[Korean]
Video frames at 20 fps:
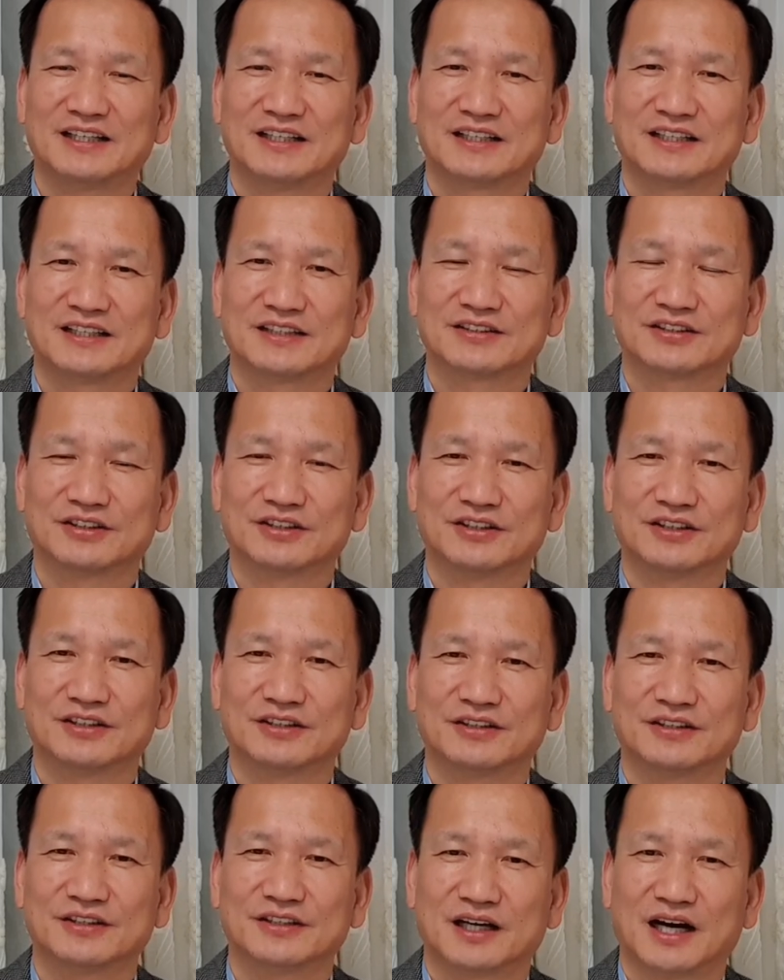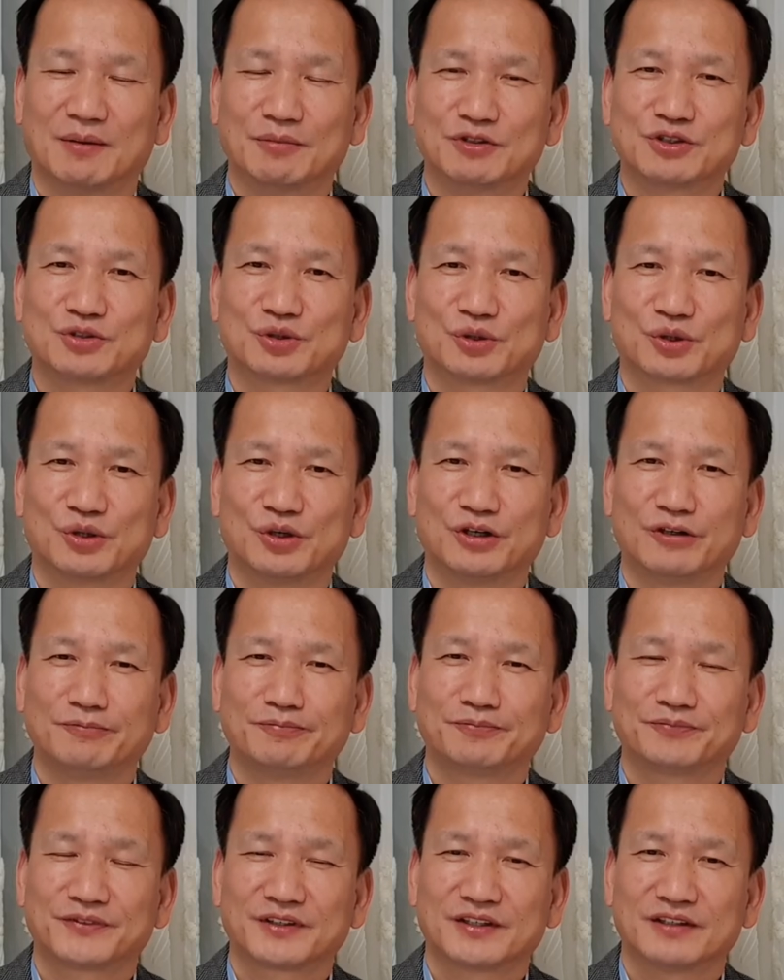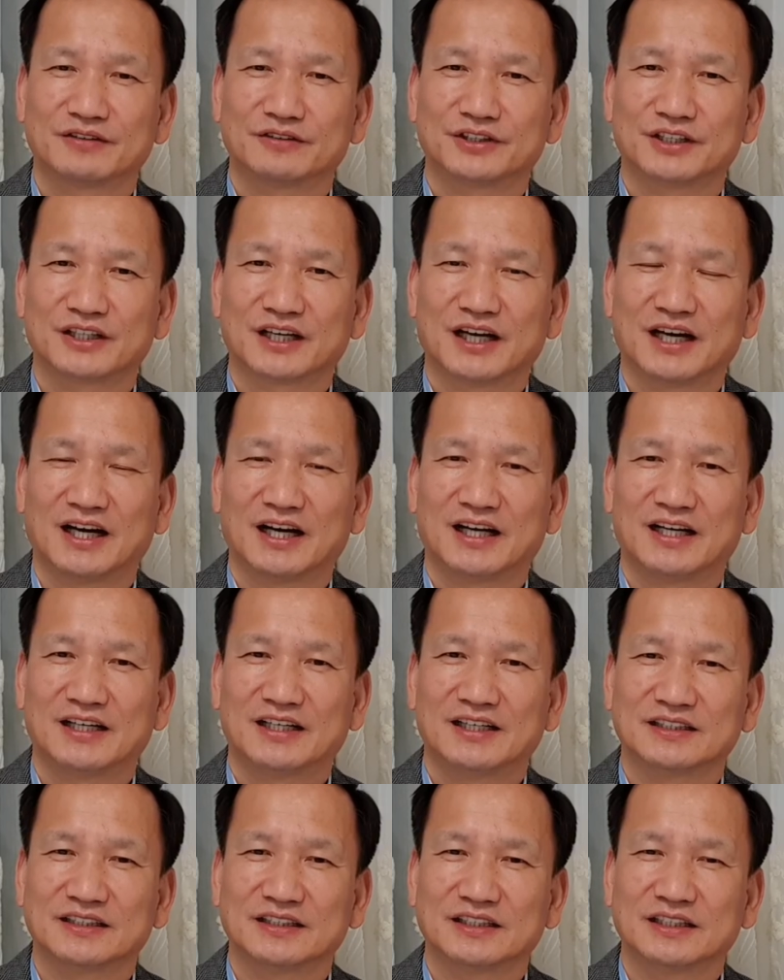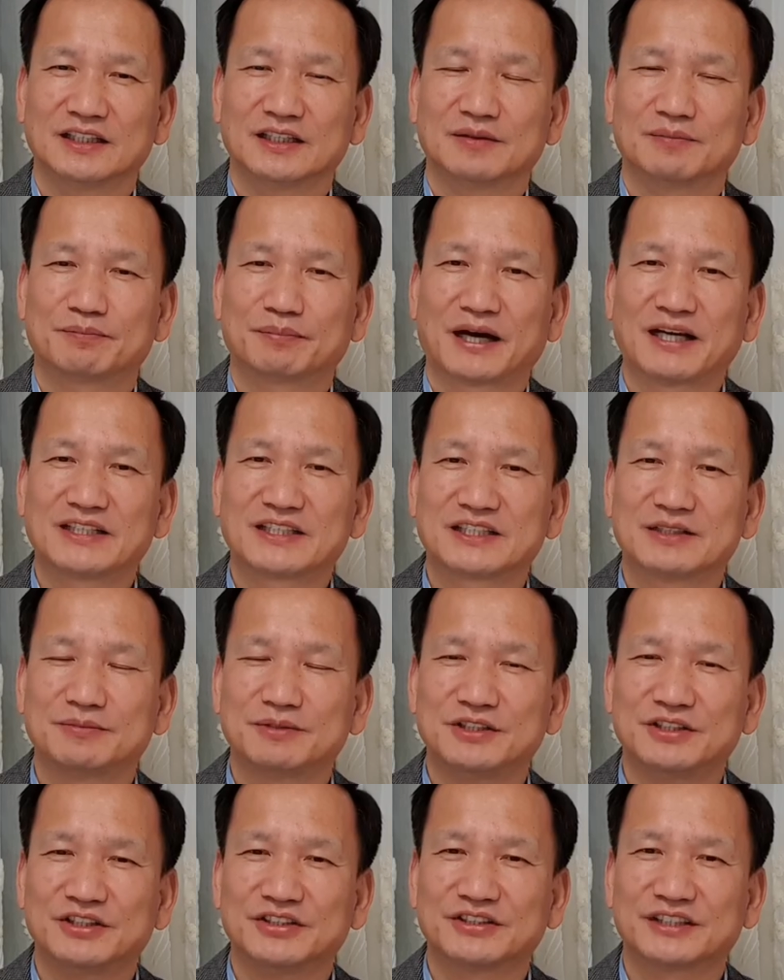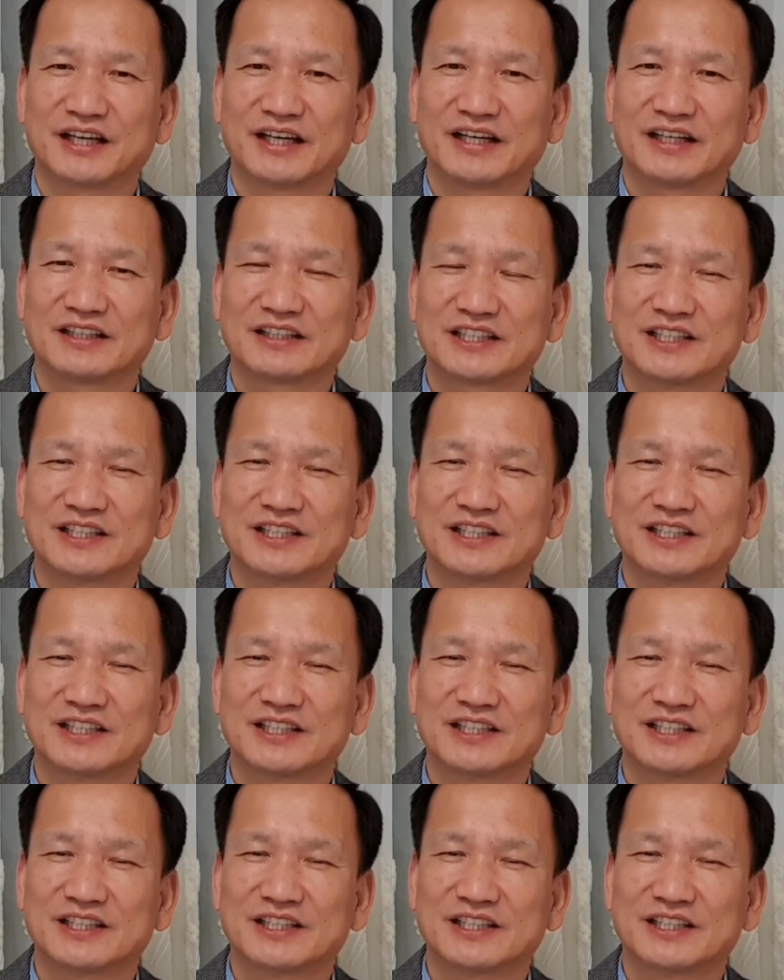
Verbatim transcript: 그래서 아무쪼록 우리가 이 82년생